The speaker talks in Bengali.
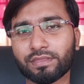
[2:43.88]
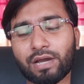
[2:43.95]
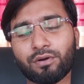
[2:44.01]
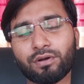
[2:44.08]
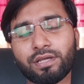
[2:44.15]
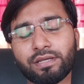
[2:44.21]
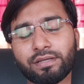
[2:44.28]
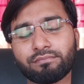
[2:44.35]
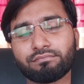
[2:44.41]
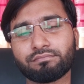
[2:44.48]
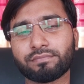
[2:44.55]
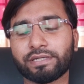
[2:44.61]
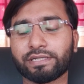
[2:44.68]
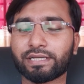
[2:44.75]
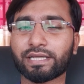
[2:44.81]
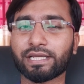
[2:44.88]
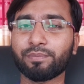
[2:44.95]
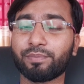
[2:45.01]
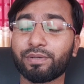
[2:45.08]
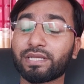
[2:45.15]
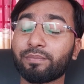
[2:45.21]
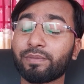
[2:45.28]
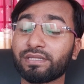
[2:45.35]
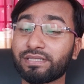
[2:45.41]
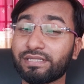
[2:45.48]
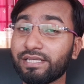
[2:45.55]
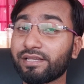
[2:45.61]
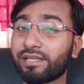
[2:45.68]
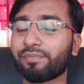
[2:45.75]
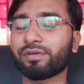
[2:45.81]
তাহলে এটাকে ভিটামিন
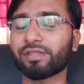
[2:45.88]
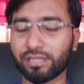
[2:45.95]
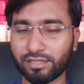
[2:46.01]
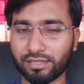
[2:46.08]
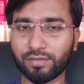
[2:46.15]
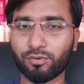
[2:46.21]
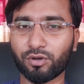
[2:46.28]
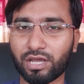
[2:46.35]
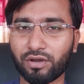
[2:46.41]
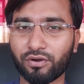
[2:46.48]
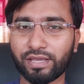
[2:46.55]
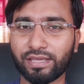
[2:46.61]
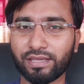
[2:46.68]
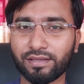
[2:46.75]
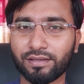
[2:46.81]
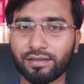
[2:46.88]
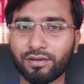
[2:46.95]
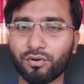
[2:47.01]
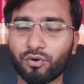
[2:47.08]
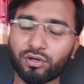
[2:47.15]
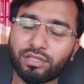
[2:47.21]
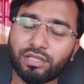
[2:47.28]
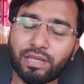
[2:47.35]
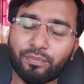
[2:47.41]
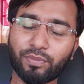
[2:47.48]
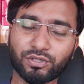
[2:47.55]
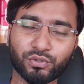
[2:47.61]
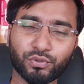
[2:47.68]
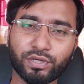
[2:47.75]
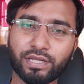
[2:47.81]
ডি ডেফিসিয়েন্সি বলা হয় অর্থাৎ
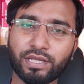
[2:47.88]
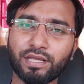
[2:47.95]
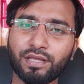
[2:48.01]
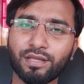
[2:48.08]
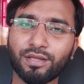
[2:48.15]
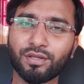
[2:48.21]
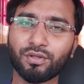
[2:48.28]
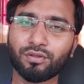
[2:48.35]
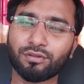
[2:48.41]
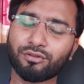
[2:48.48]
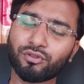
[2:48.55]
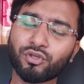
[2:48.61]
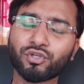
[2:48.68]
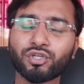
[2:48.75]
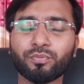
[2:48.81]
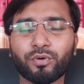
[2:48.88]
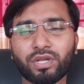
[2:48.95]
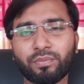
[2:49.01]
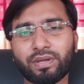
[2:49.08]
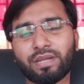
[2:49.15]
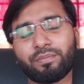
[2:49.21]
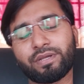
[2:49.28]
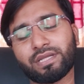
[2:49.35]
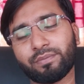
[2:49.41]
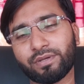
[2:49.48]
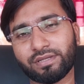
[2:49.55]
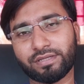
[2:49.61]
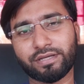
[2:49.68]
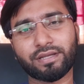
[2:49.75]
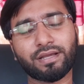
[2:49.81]
আপনার শরীরে যথেষ্ট পরিমাণে
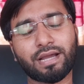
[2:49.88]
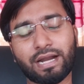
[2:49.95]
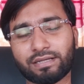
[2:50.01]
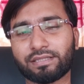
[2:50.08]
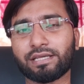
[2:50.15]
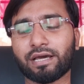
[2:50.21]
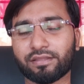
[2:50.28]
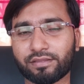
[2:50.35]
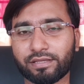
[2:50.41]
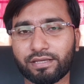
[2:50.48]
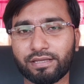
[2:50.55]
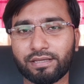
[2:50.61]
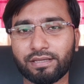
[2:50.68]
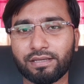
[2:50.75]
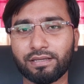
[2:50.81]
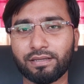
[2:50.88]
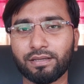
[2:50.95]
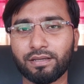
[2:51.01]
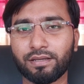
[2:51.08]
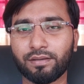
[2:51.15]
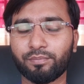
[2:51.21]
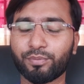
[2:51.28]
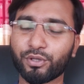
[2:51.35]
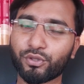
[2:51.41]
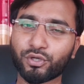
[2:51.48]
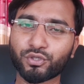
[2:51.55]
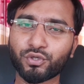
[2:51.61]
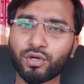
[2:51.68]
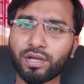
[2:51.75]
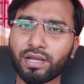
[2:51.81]
ভিটামিন ডি এর ঘাটতি আছে প্রিয়
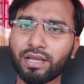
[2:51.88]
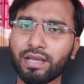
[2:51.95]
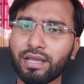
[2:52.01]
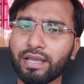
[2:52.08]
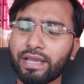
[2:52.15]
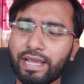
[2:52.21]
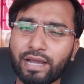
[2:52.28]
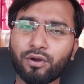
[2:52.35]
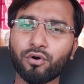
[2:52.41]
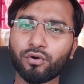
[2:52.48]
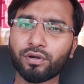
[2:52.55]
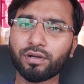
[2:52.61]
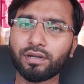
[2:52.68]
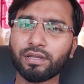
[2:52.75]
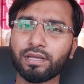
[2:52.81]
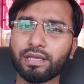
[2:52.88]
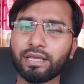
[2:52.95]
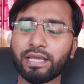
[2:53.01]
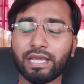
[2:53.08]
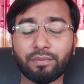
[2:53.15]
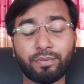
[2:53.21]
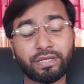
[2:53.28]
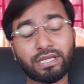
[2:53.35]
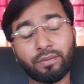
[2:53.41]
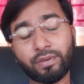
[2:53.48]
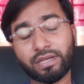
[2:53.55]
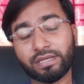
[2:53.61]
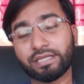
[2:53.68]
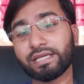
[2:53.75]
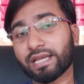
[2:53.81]
দর্শক এখন এই
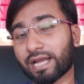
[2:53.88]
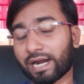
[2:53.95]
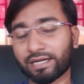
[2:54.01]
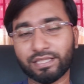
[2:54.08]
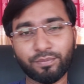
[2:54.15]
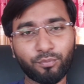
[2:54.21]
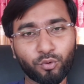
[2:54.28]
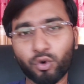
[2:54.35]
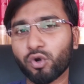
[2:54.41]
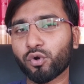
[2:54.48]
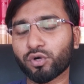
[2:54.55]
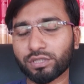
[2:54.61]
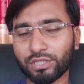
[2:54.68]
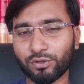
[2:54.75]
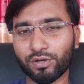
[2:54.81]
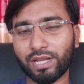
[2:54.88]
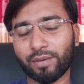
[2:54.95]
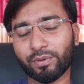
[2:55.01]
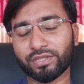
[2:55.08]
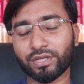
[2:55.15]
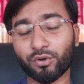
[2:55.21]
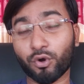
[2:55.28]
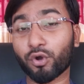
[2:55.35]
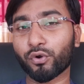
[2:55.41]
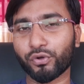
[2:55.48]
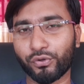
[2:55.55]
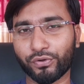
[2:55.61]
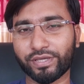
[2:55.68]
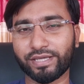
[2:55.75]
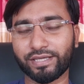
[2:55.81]
ভিটামিন ডি এর ঘাটতি পূরণ করতে হলে আমাদের
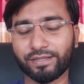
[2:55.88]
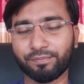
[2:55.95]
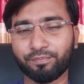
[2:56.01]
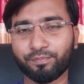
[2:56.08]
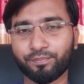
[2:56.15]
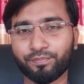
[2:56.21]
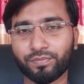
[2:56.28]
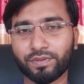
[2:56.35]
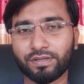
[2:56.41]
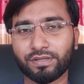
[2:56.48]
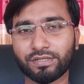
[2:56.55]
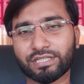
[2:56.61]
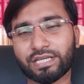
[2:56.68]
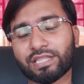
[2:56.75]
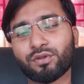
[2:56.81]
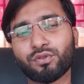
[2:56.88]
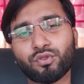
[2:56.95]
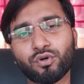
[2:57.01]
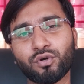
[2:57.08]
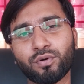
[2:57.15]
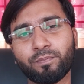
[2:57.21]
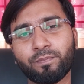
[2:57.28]
করণীয় কি সাধারণত